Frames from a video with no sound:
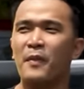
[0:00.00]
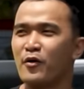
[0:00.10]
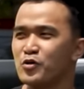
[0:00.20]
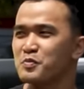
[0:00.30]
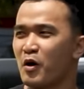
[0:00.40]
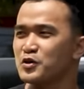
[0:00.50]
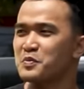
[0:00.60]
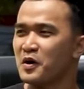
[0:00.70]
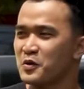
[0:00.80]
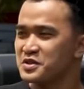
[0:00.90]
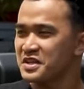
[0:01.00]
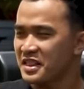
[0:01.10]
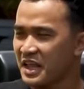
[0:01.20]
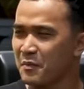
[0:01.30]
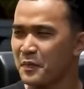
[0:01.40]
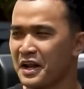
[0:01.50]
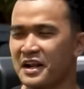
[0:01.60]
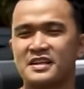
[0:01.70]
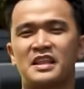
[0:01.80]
bagus, bagus, bagus, tempel,